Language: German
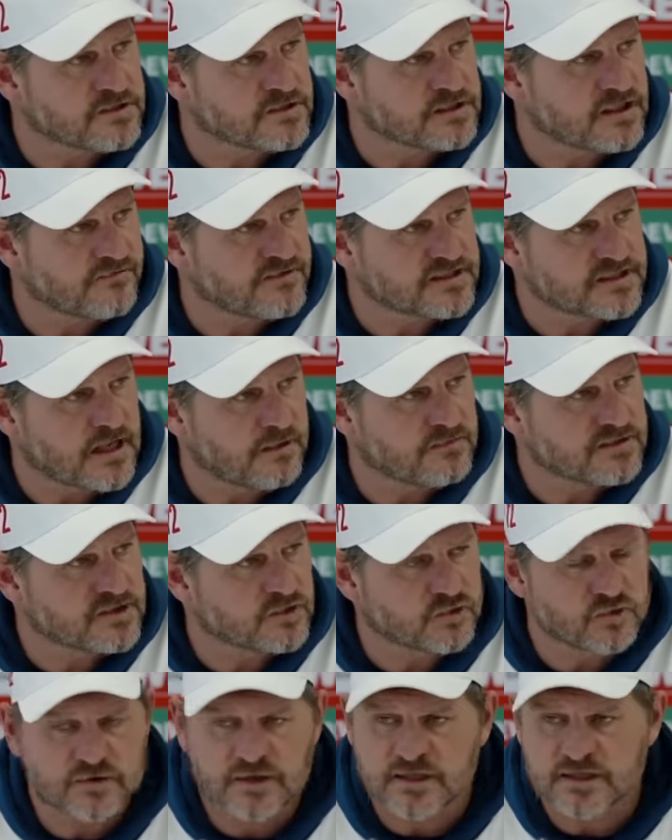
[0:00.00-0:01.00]
das hat was damit zu
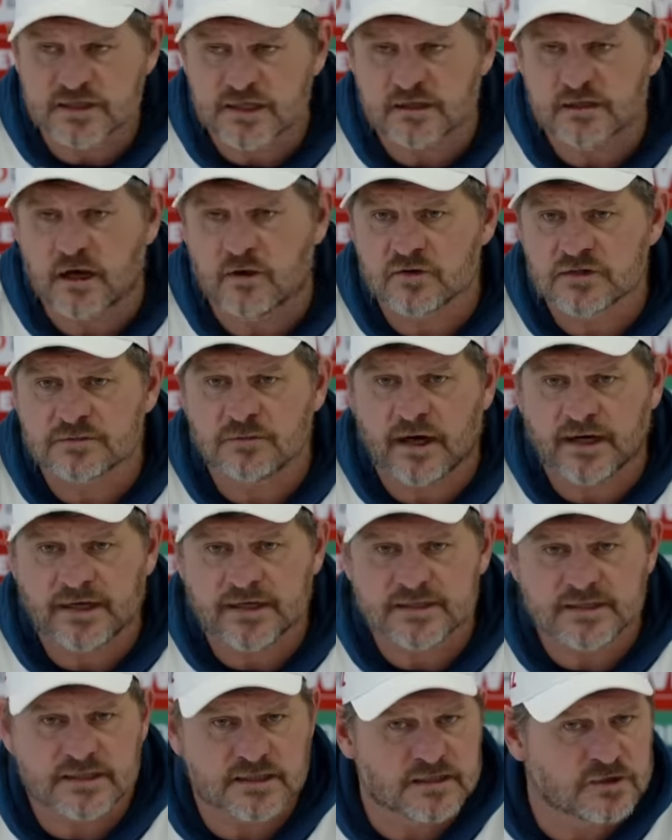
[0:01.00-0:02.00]
tun, dass ich aus
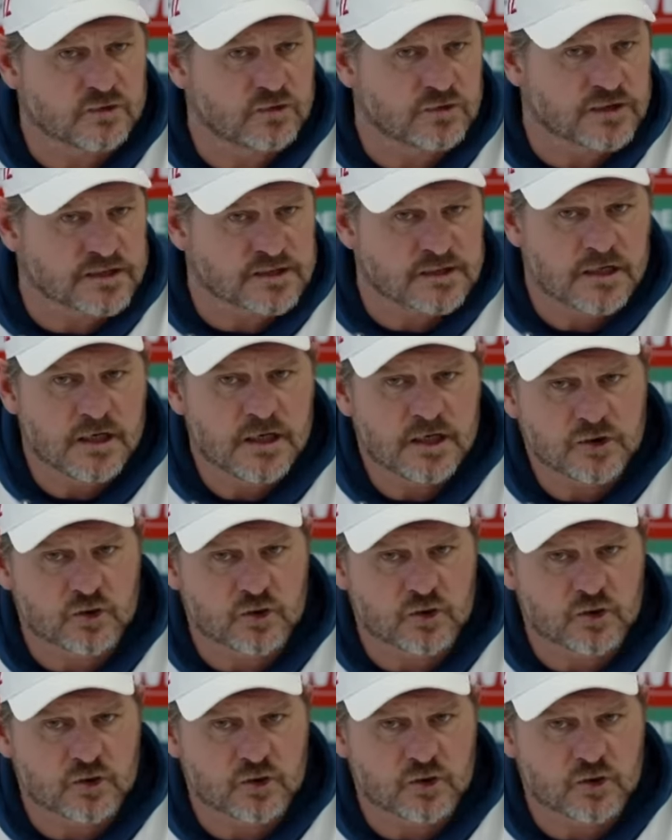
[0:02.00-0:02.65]
meiner Sicht ein gutes